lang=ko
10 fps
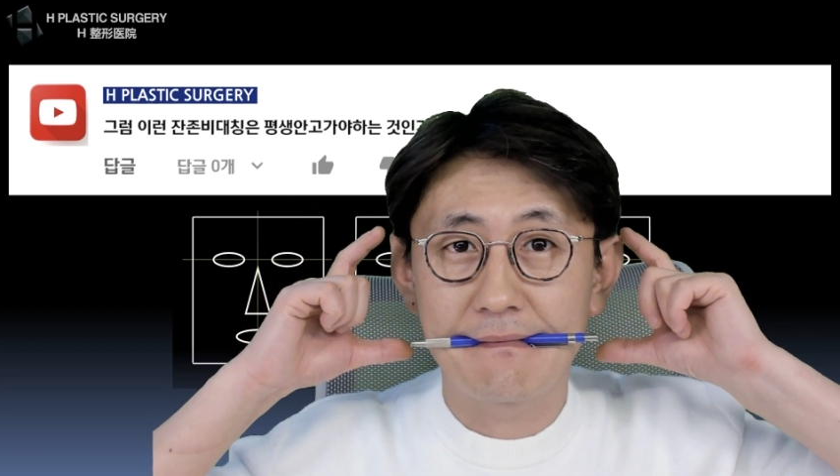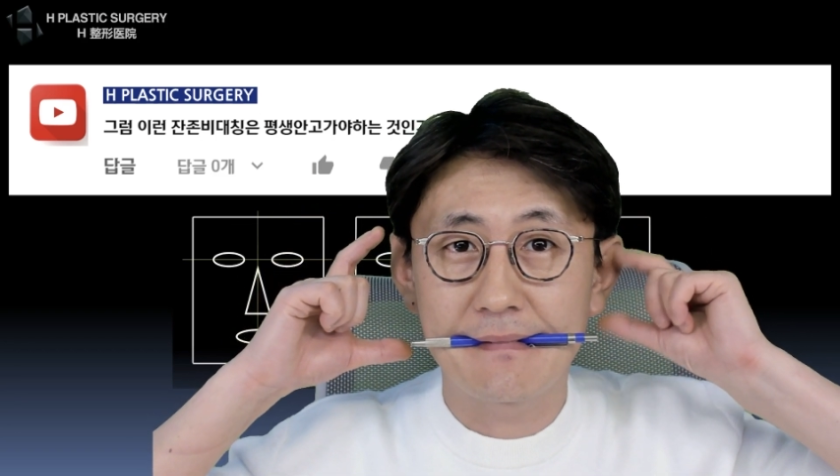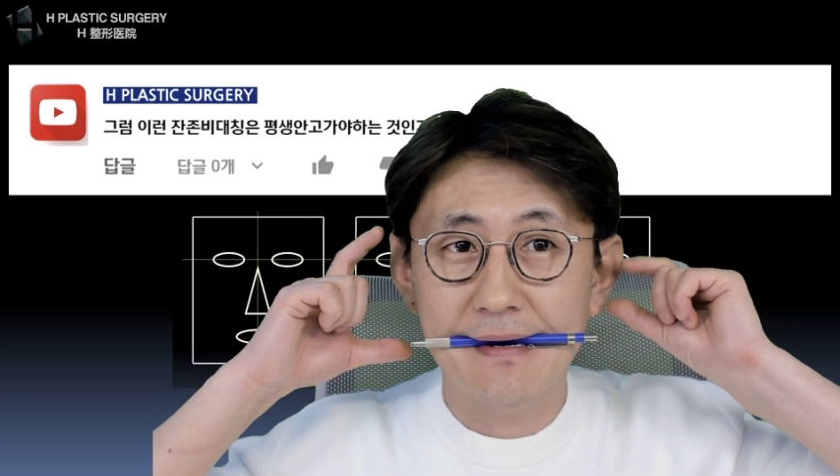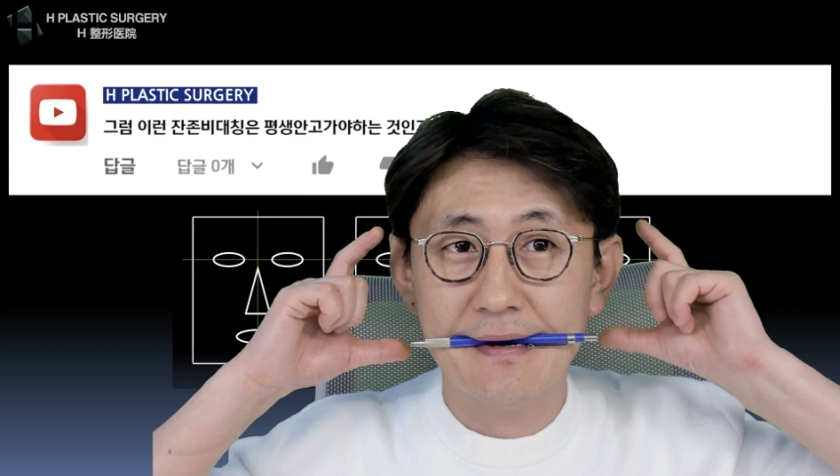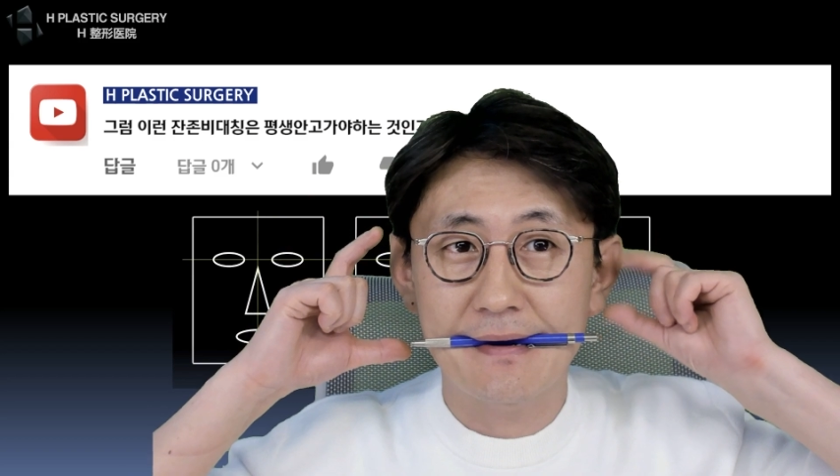
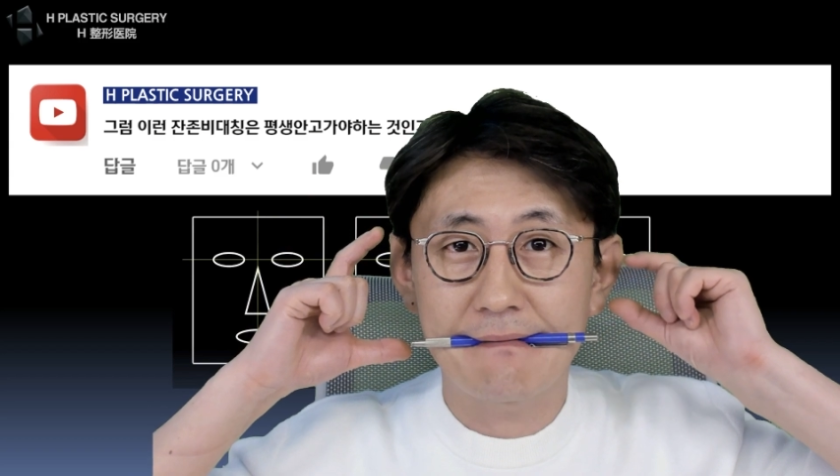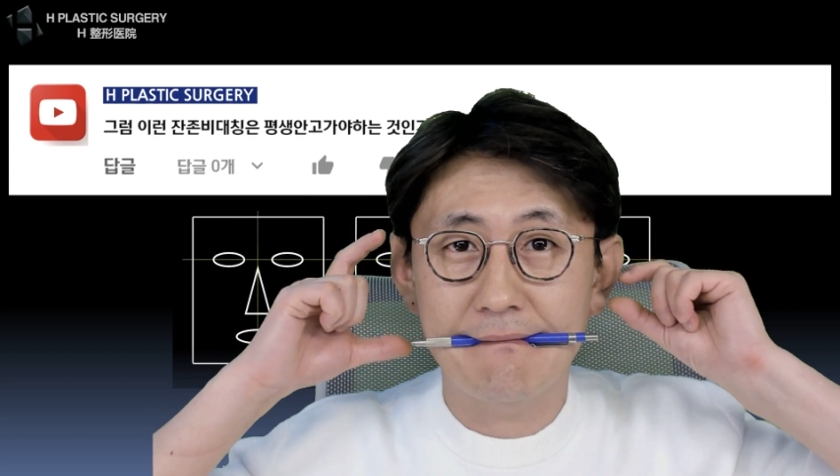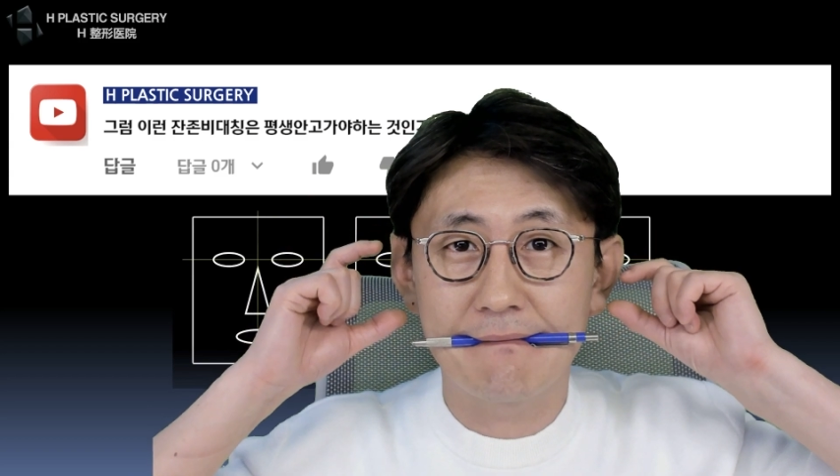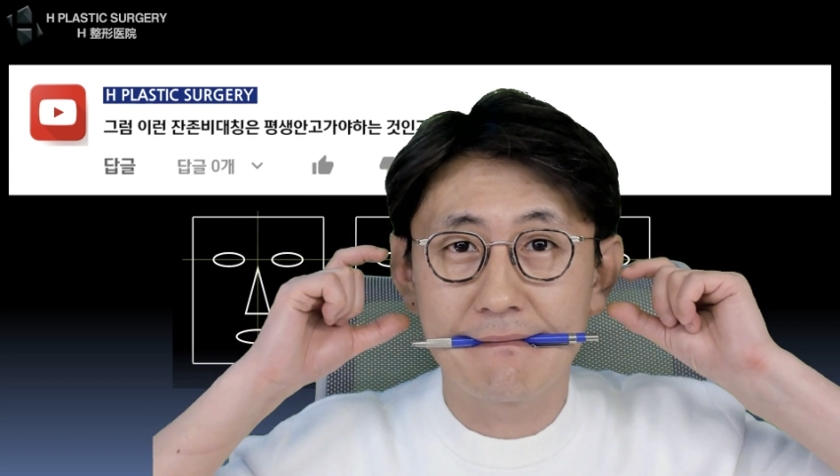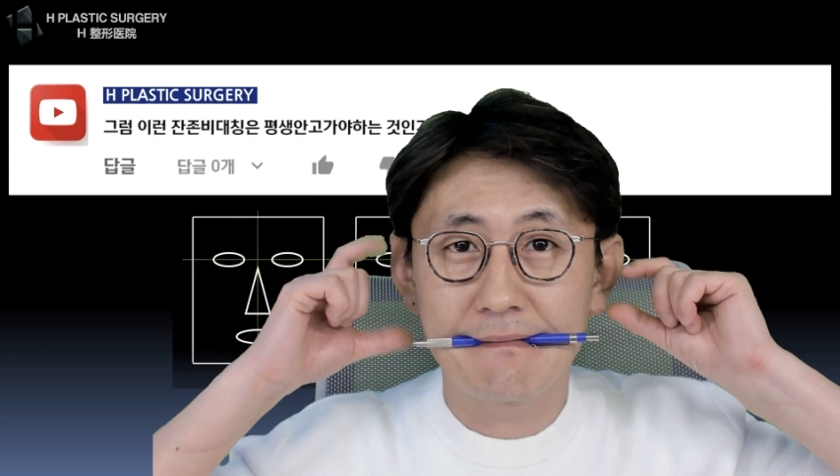여기가
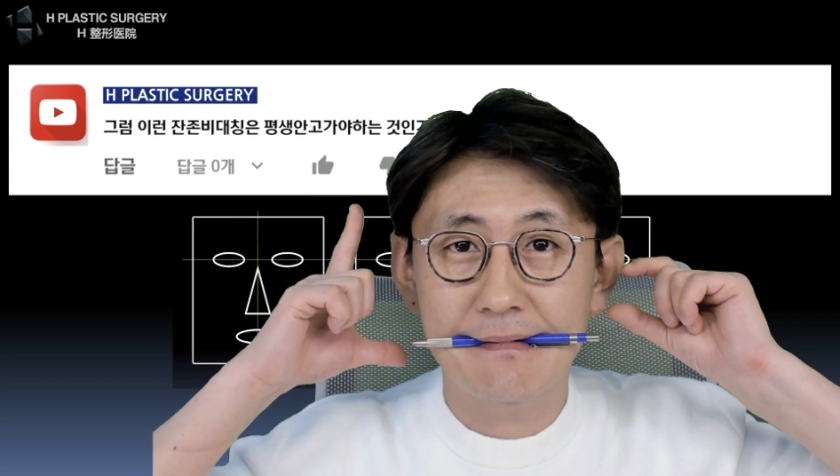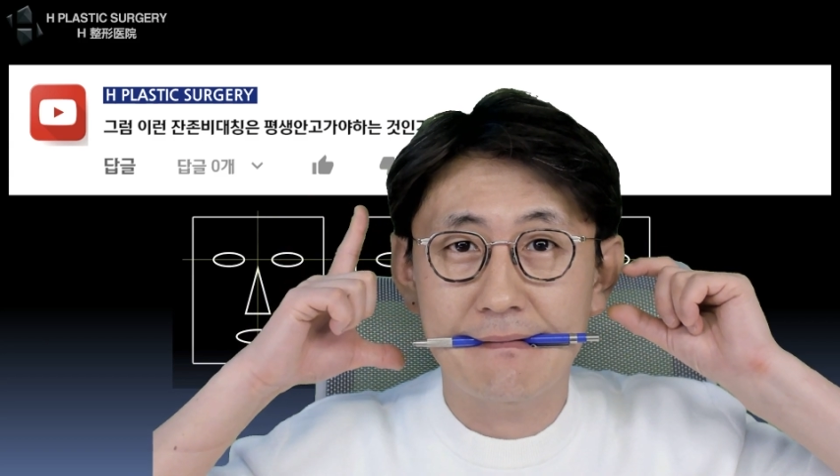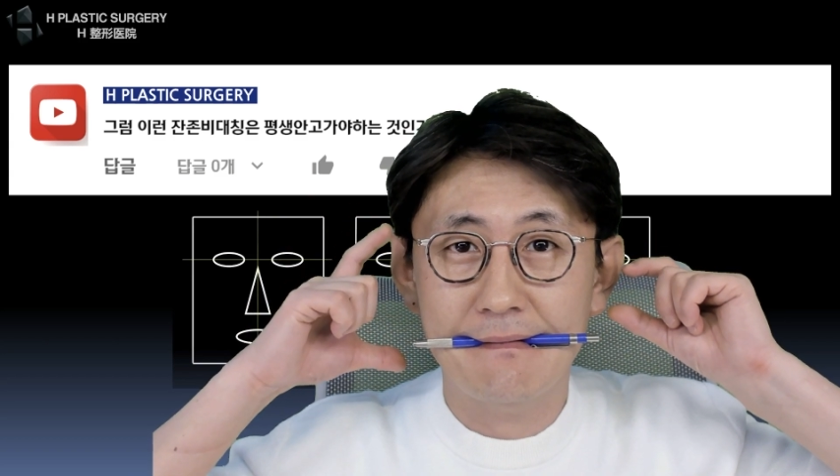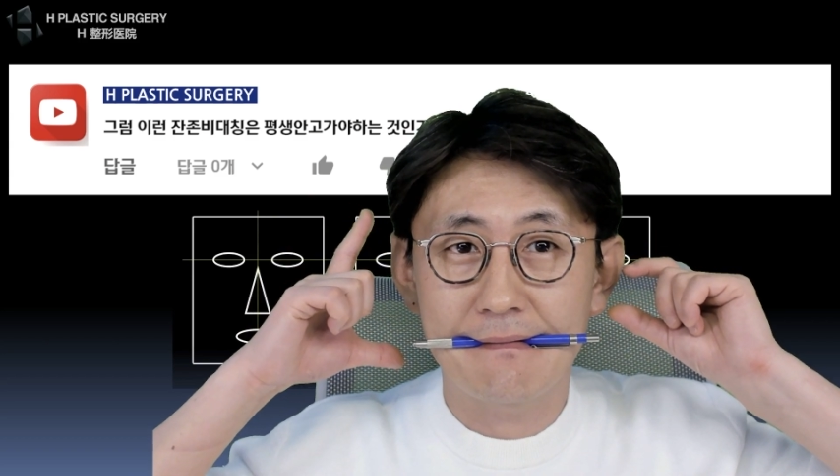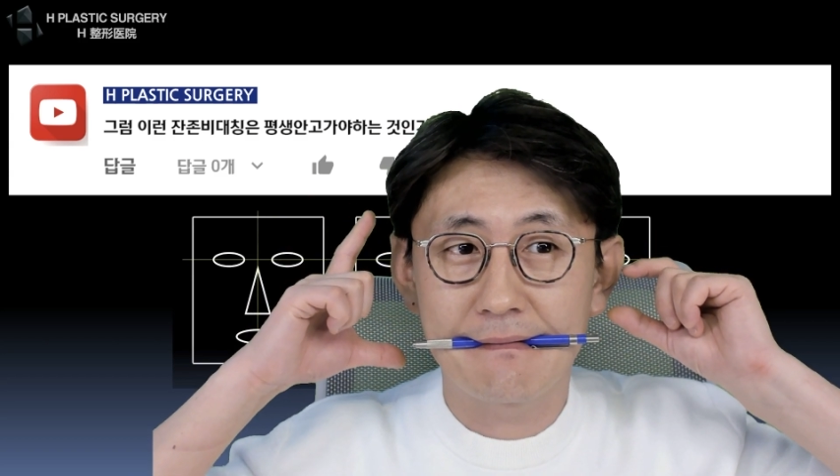짧고,
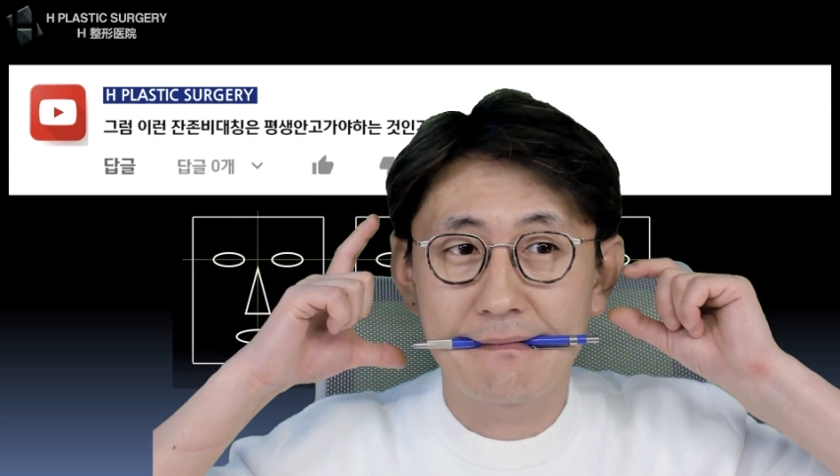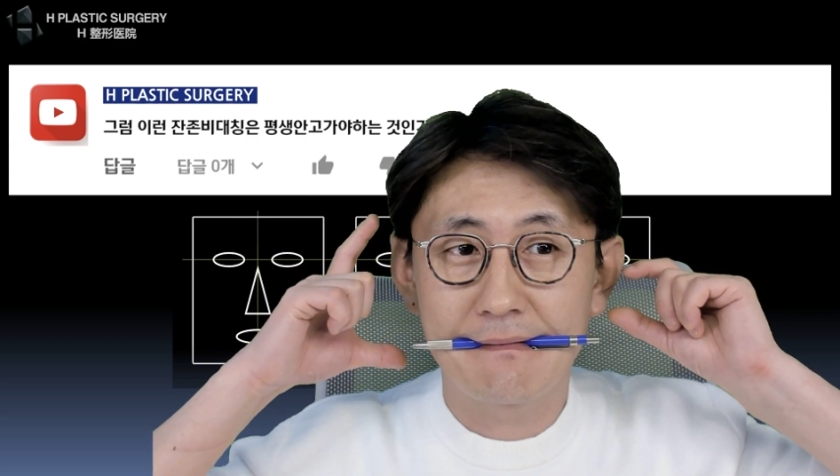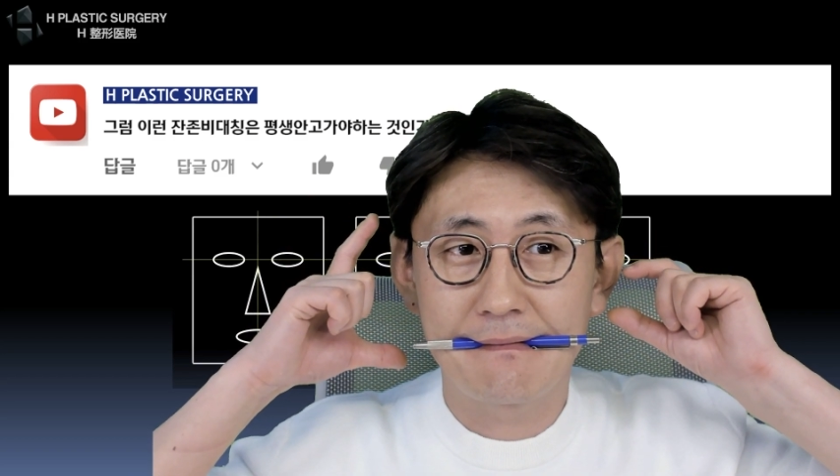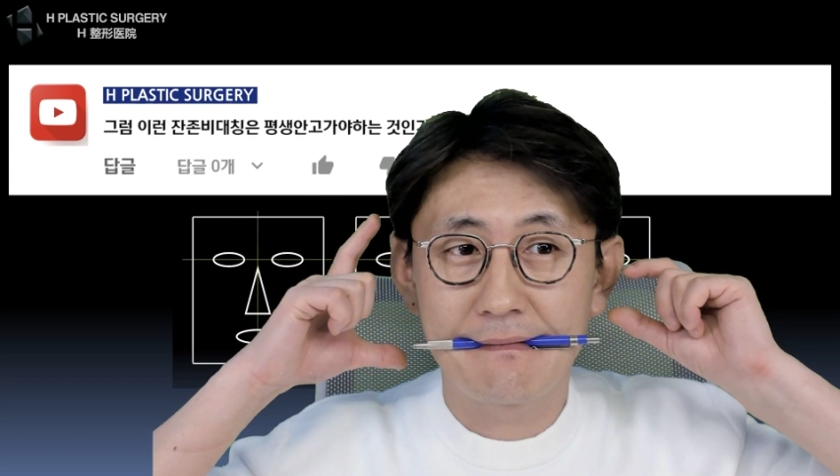여기 커요.